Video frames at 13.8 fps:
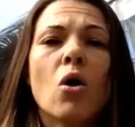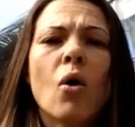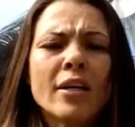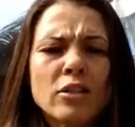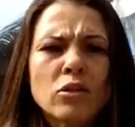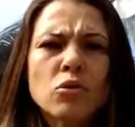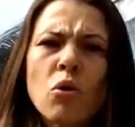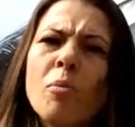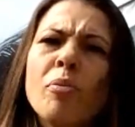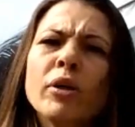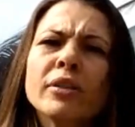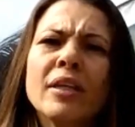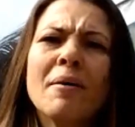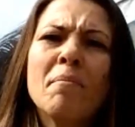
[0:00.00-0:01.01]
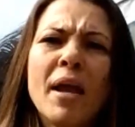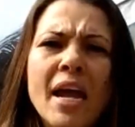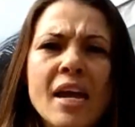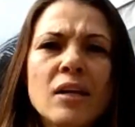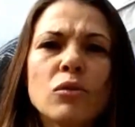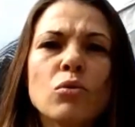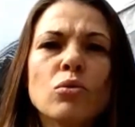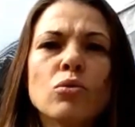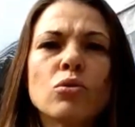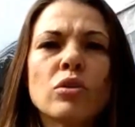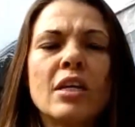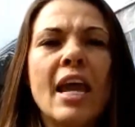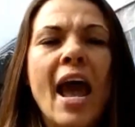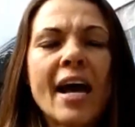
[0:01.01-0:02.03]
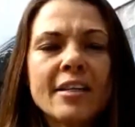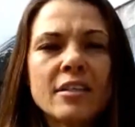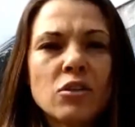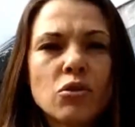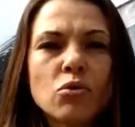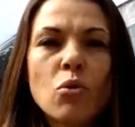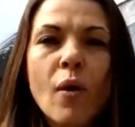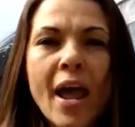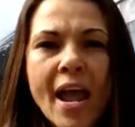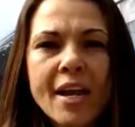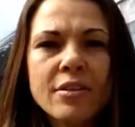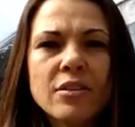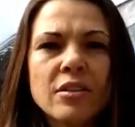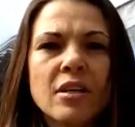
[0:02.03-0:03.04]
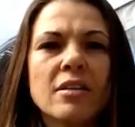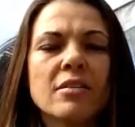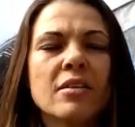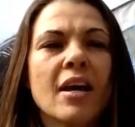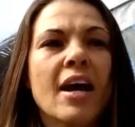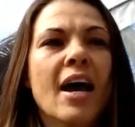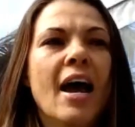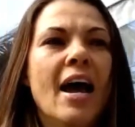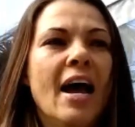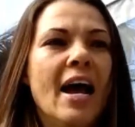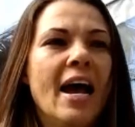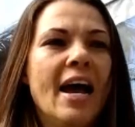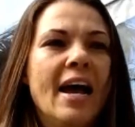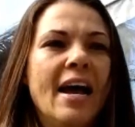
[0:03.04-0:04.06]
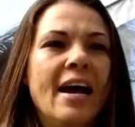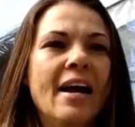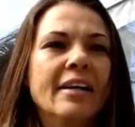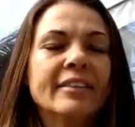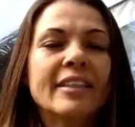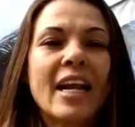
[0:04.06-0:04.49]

Quais os comportamentos que essas doenças é,